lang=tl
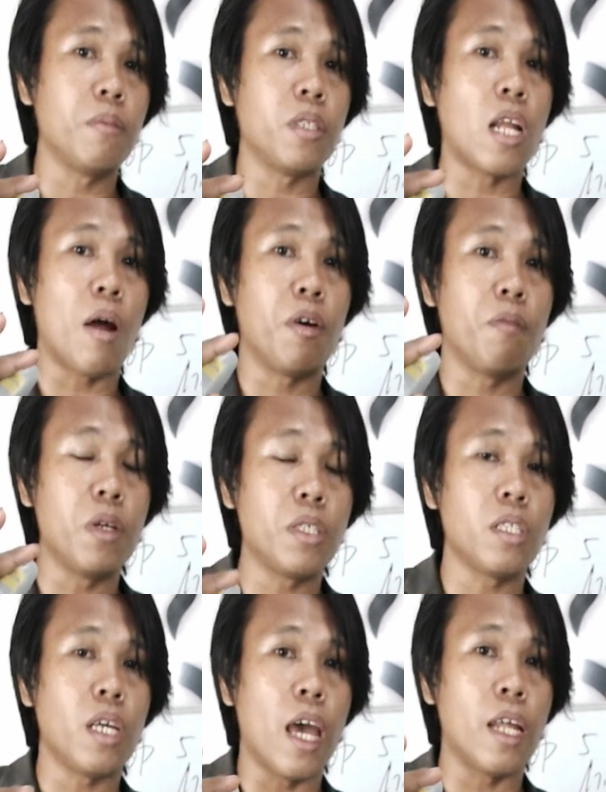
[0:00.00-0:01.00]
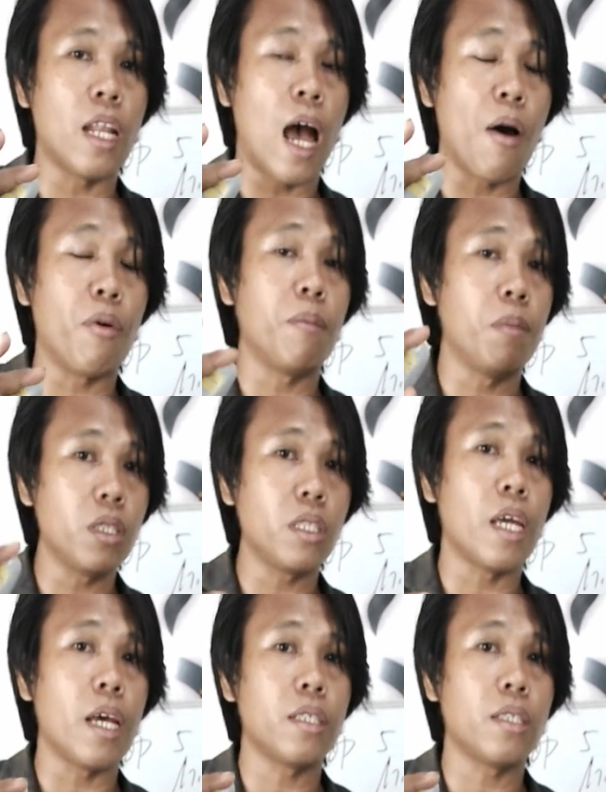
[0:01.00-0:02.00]
in our business and our
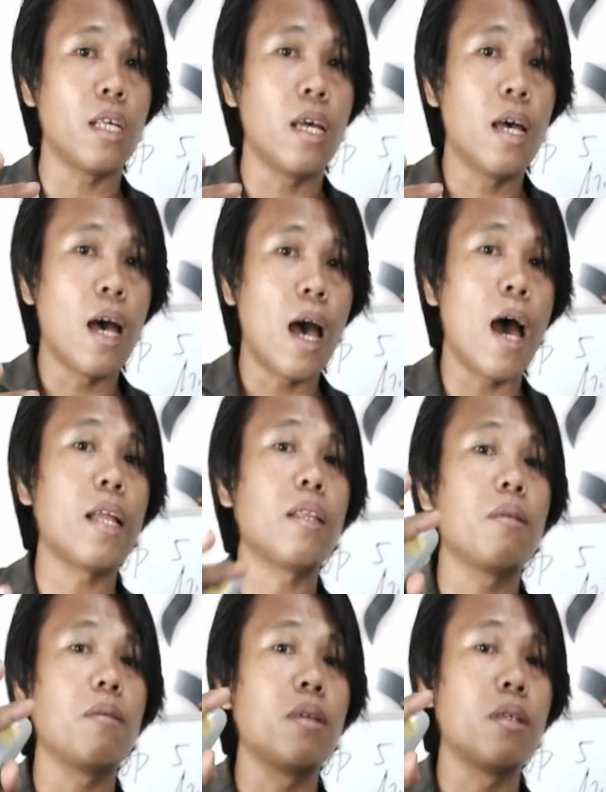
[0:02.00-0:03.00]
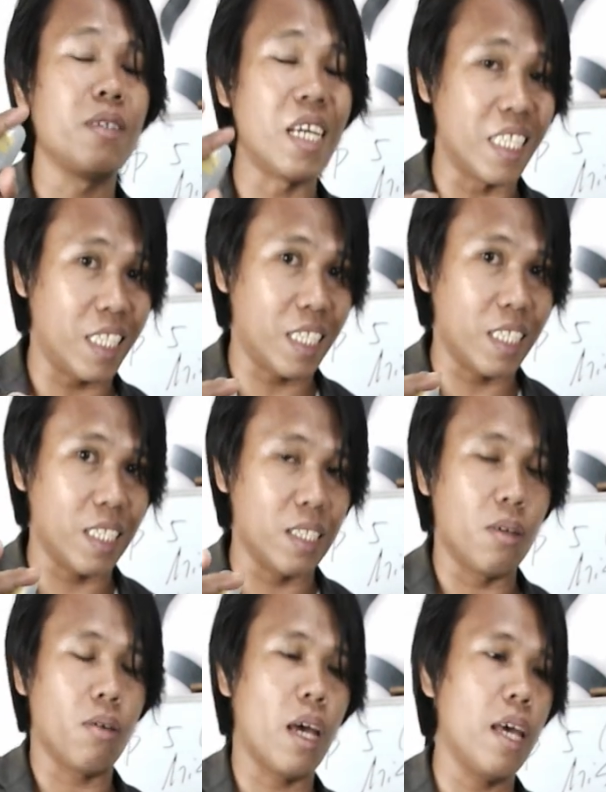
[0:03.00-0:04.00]
business at risk.
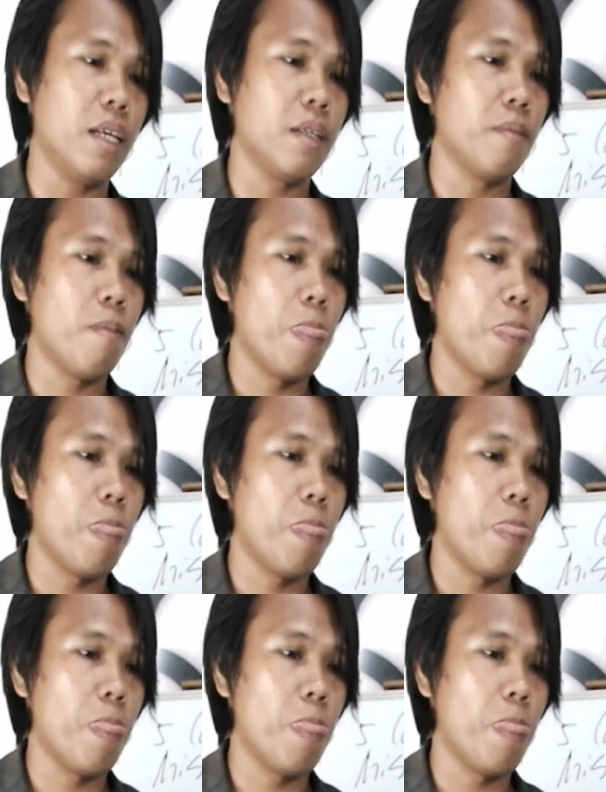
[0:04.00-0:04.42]
Okay?